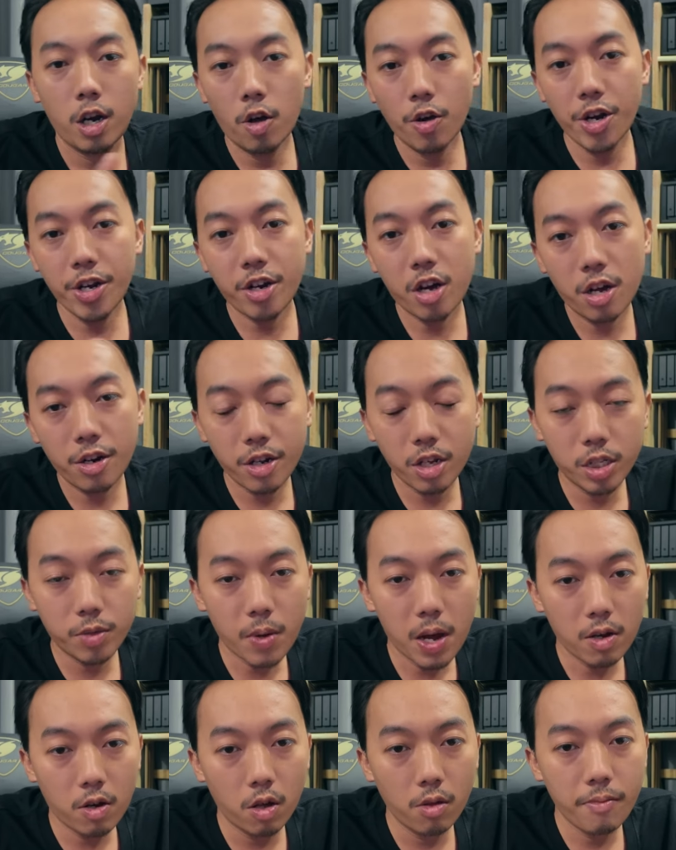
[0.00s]
Hãy subscribe cho
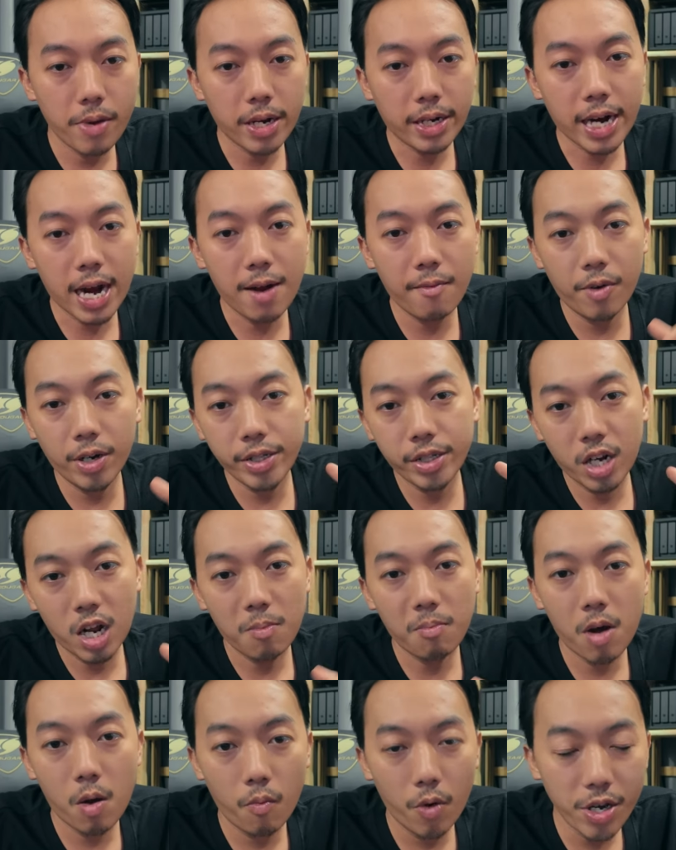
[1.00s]
kênh Ghiền Mì Gõ để không bỏ lỡ
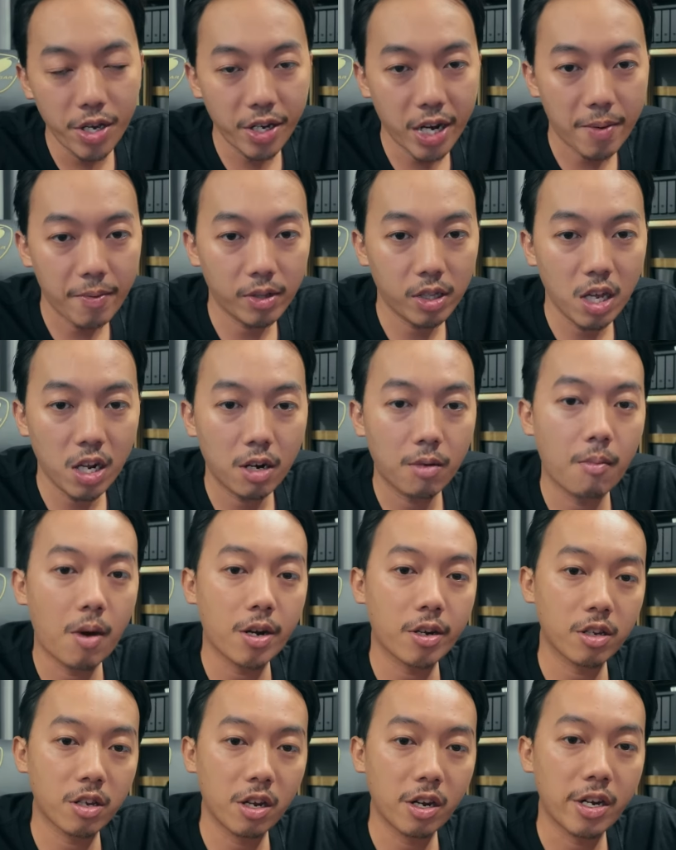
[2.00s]

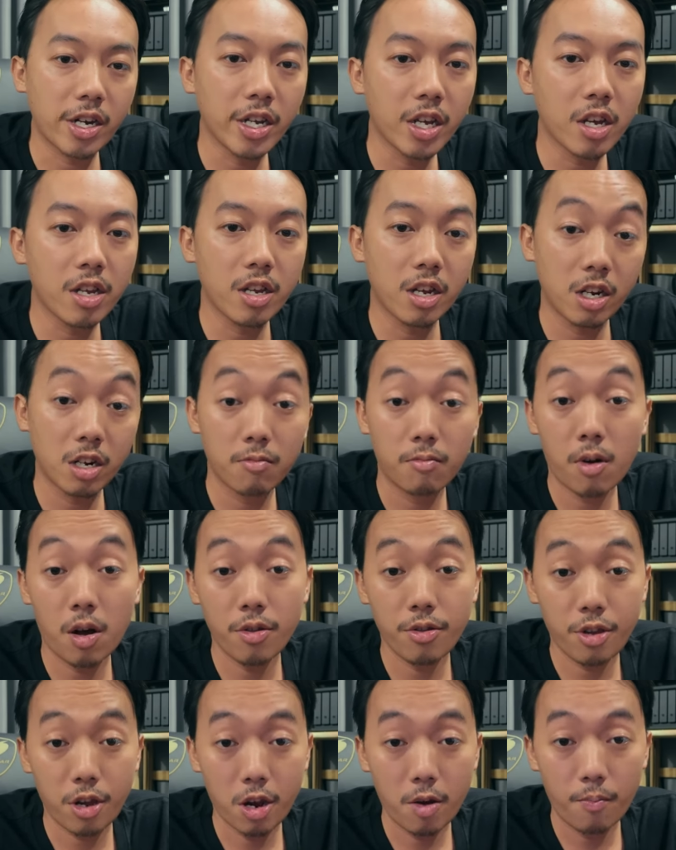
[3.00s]
những video
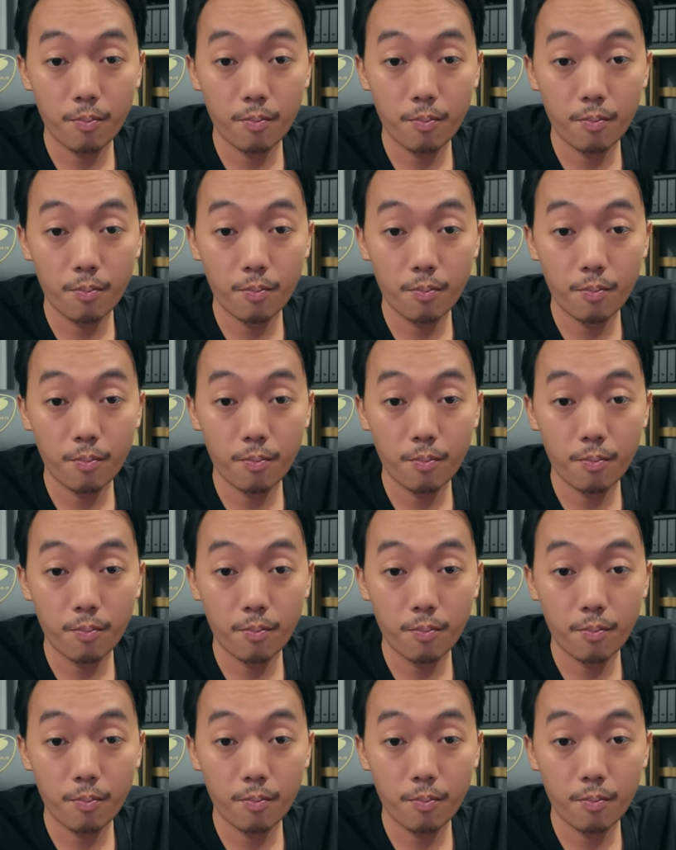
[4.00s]
hấp